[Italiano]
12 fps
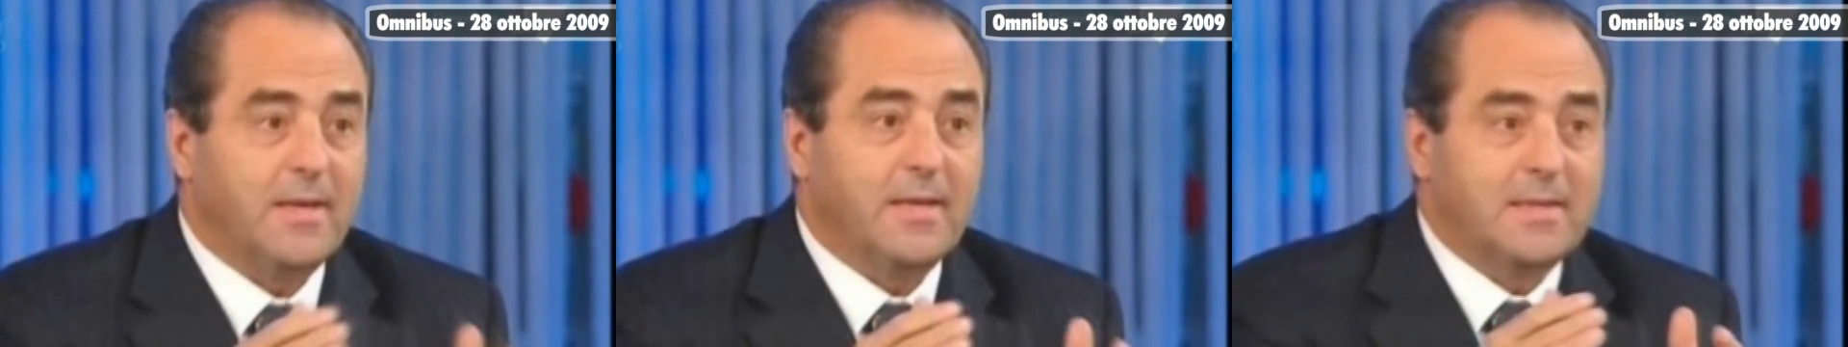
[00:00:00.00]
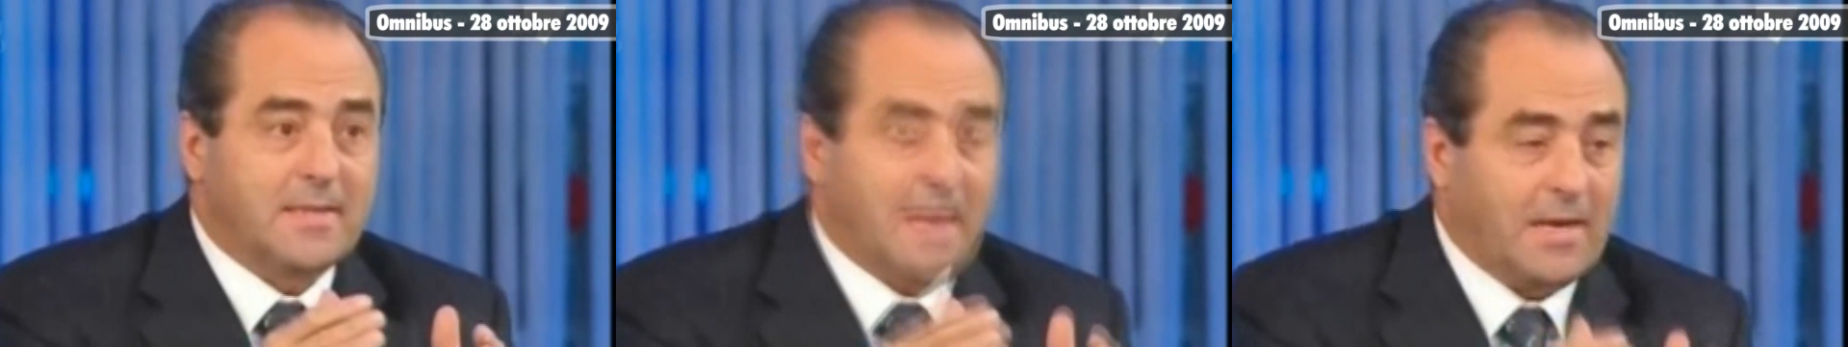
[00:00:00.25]

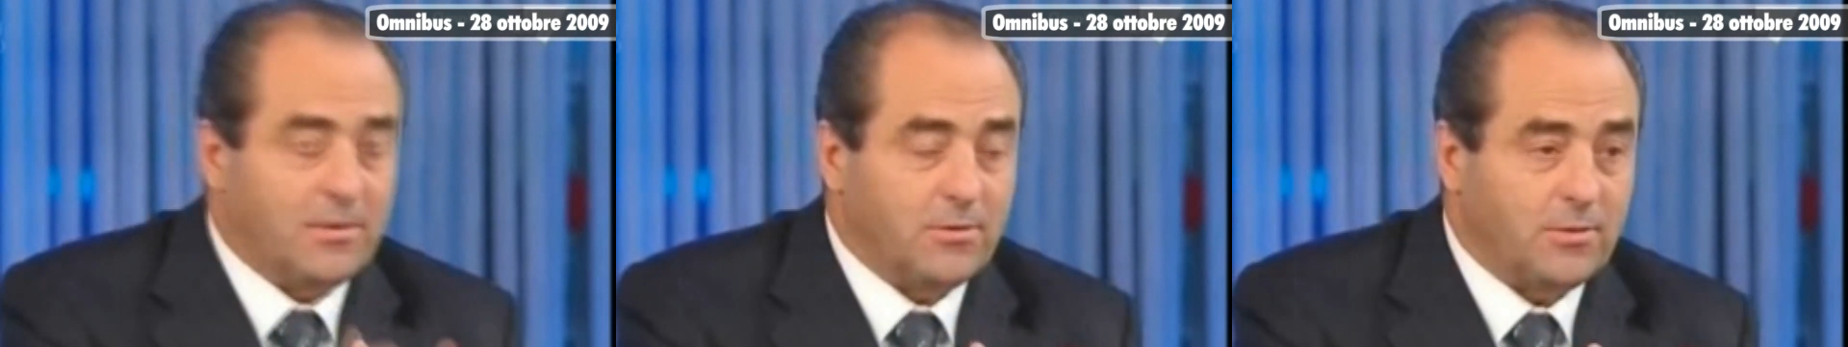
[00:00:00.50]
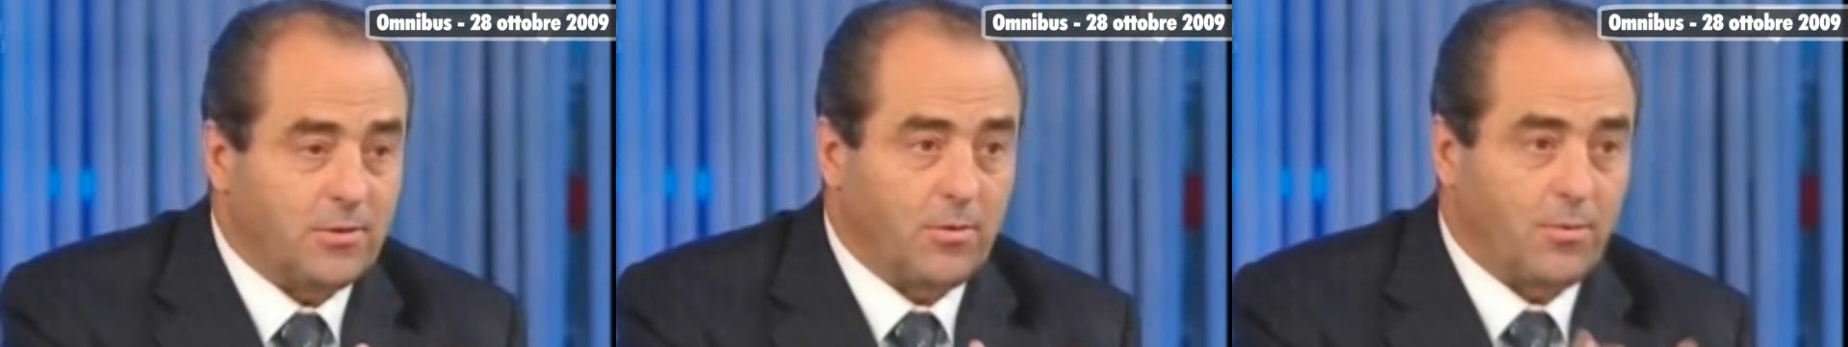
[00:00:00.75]

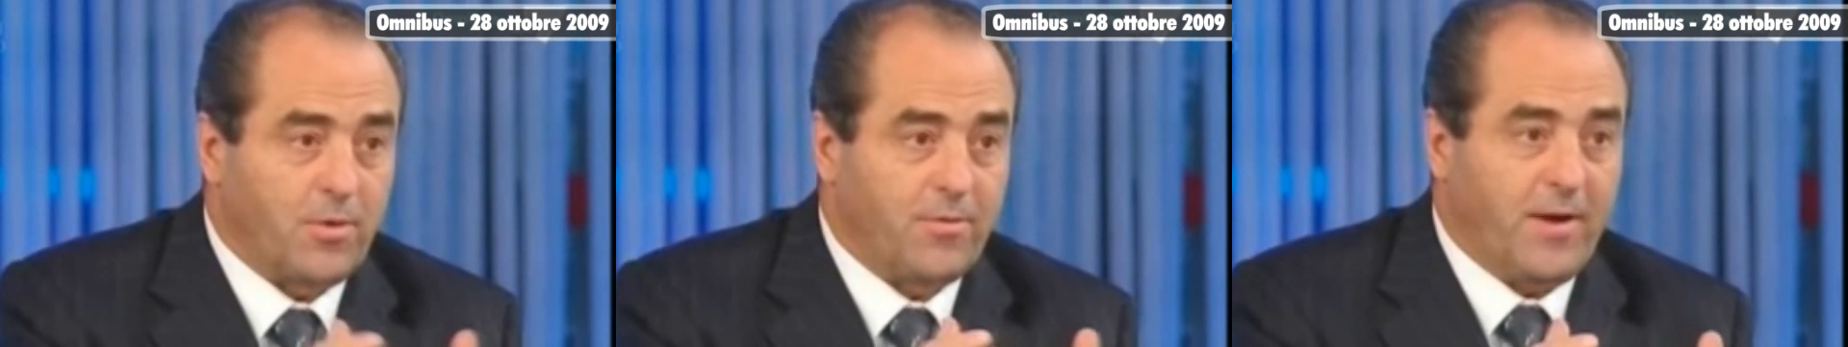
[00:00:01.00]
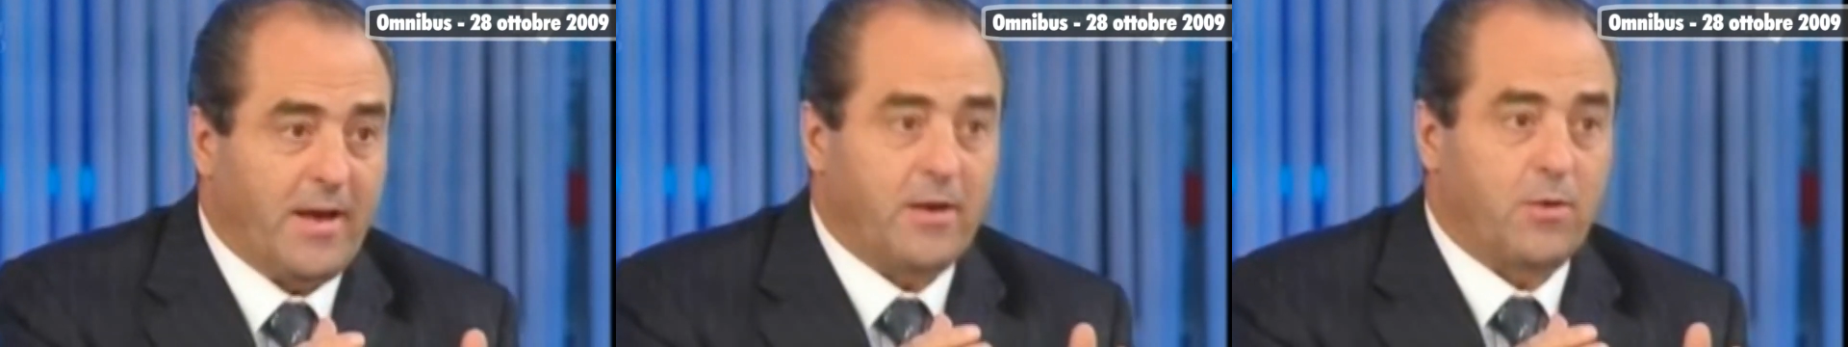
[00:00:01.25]
Intanto lo puoi
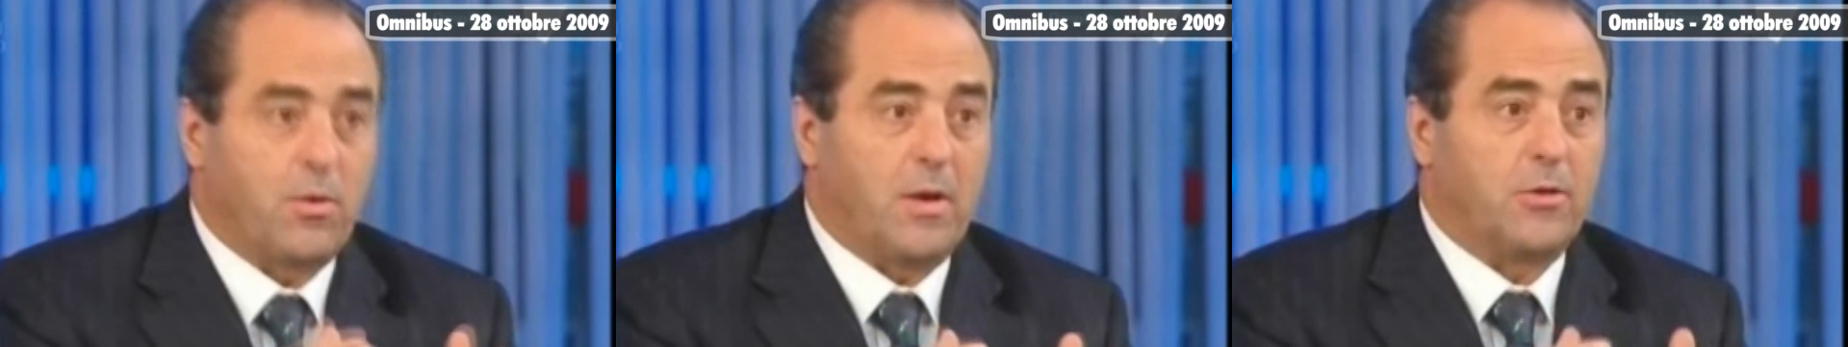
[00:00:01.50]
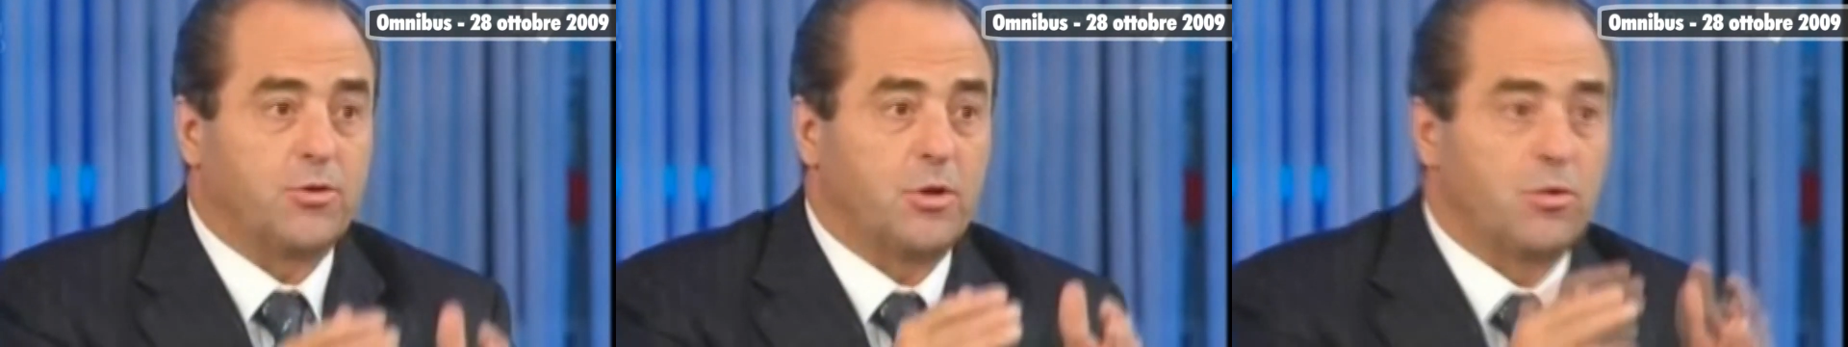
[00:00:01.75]
fare in
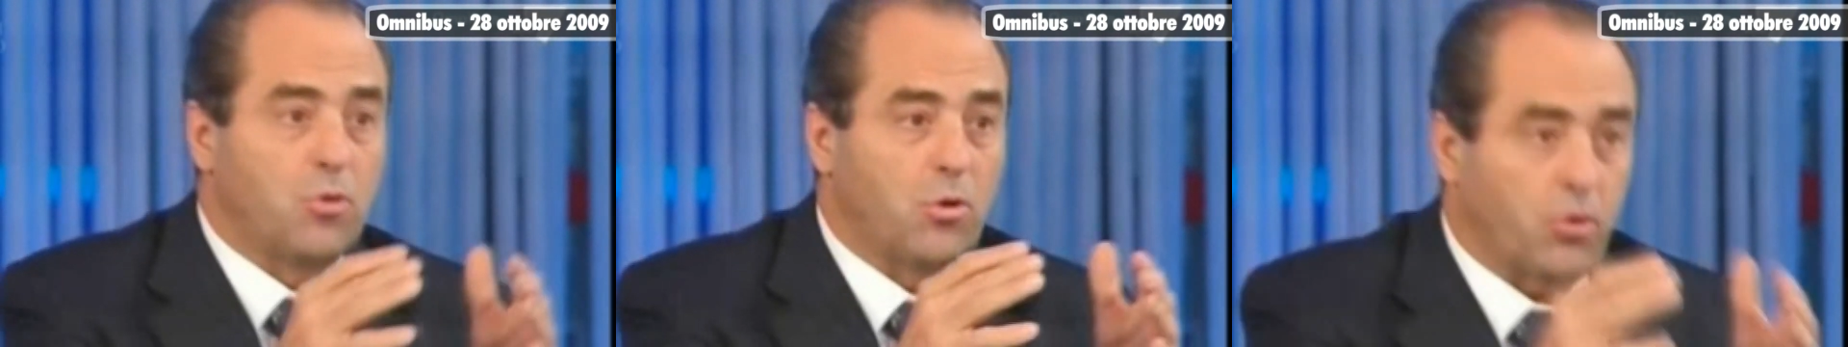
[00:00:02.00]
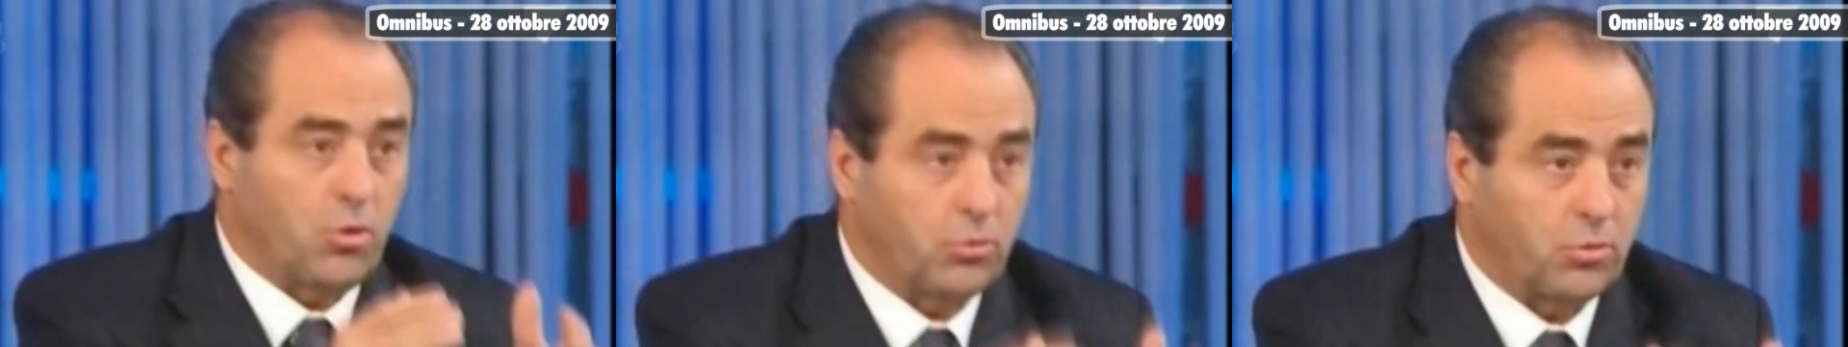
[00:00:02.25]
quanto c'è un
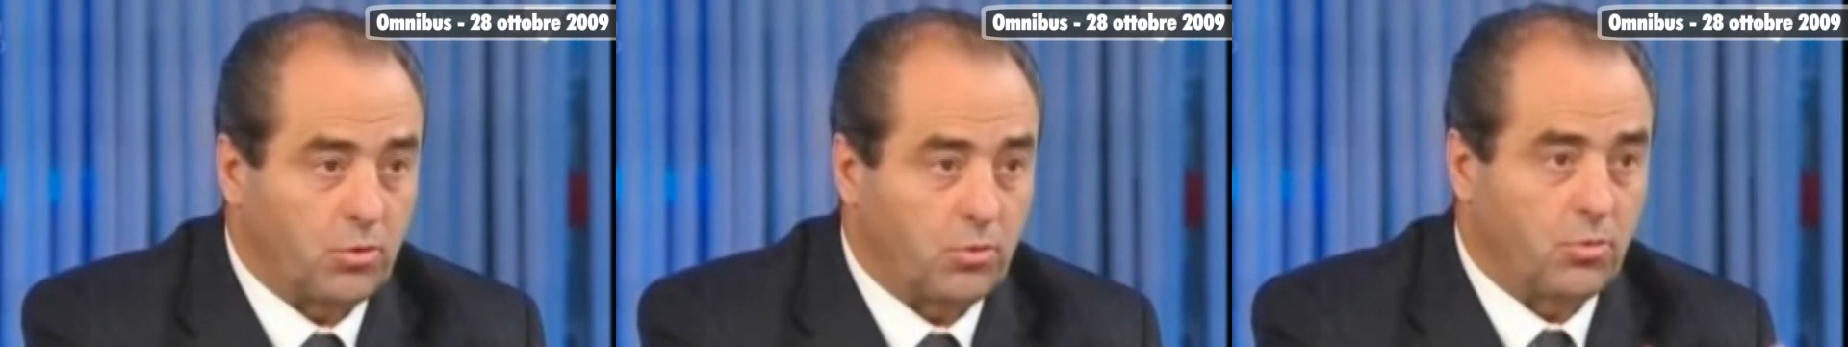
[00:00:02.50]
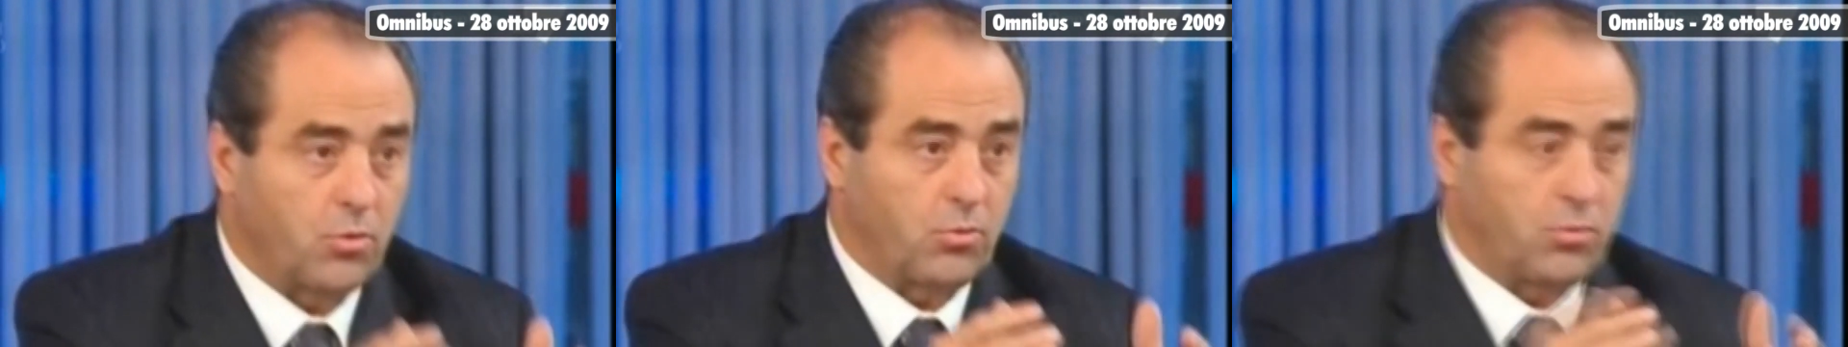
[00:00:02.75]
corrotto e
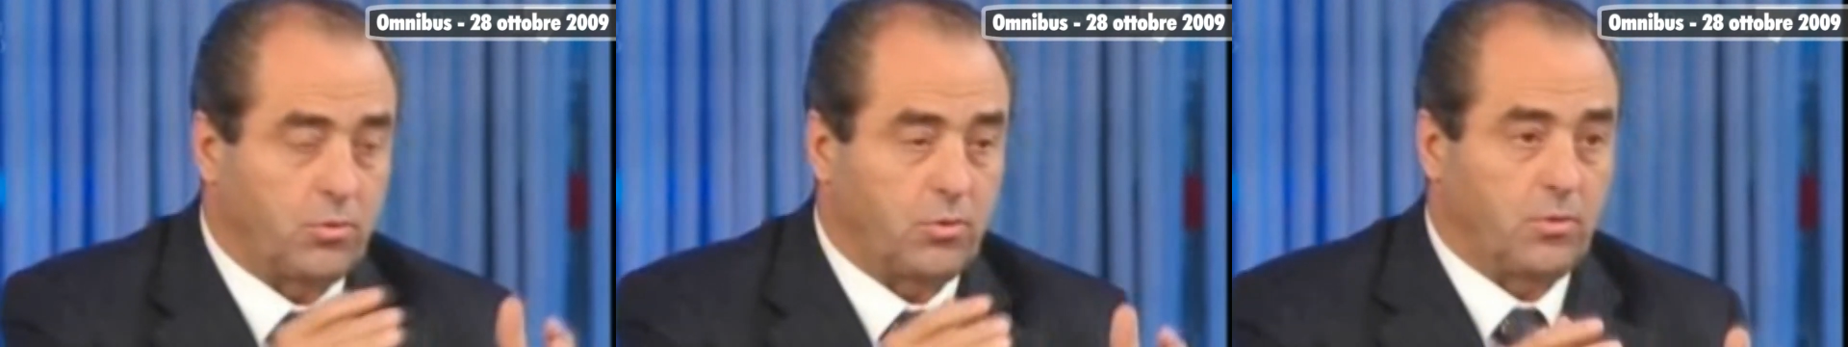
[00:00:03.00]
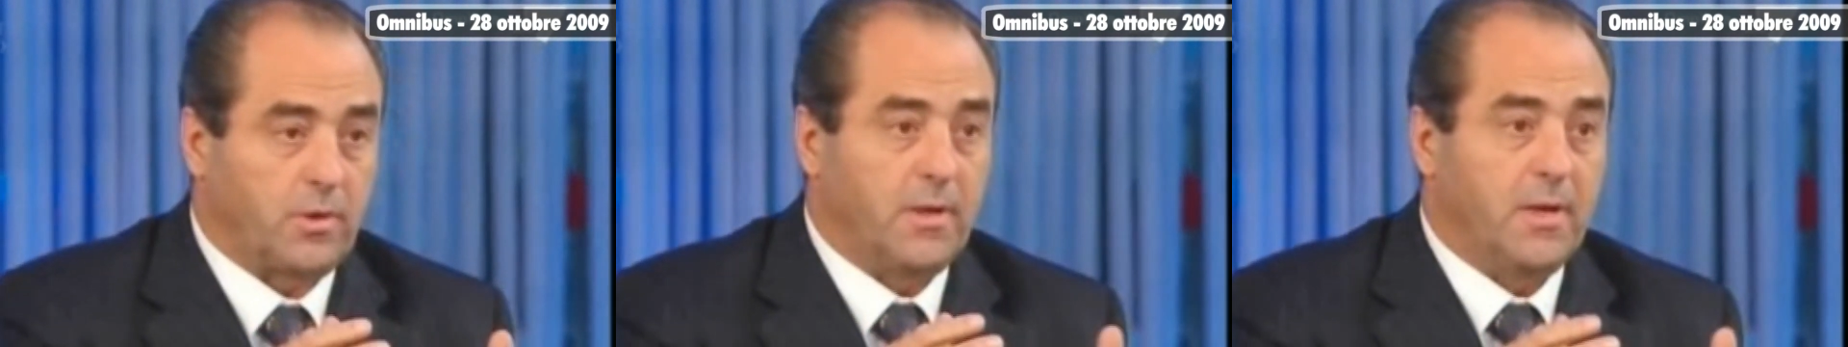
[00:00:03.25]
un
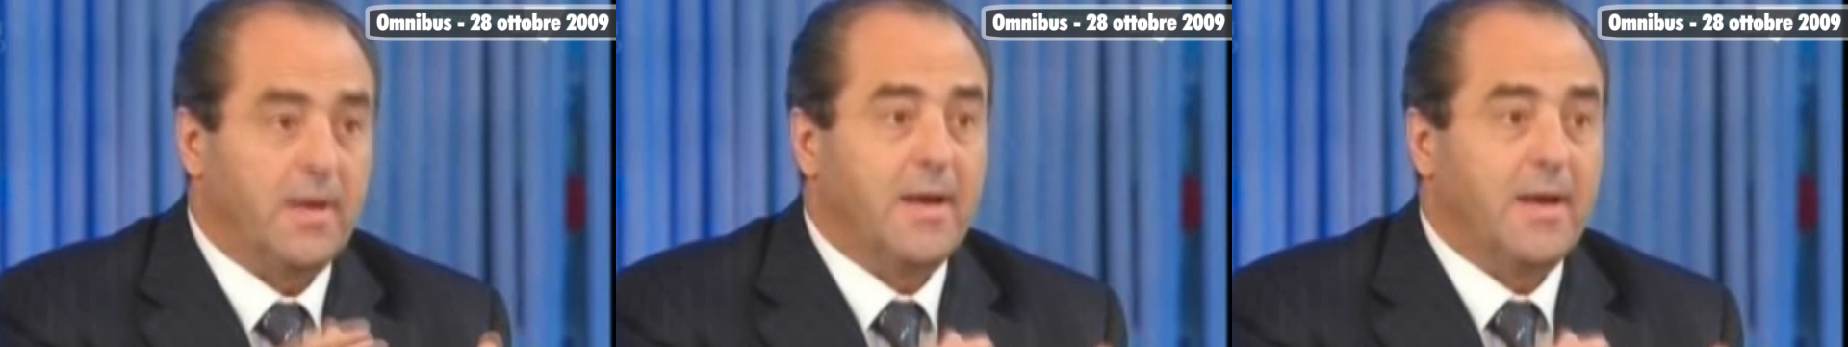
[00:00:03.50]
corruttore.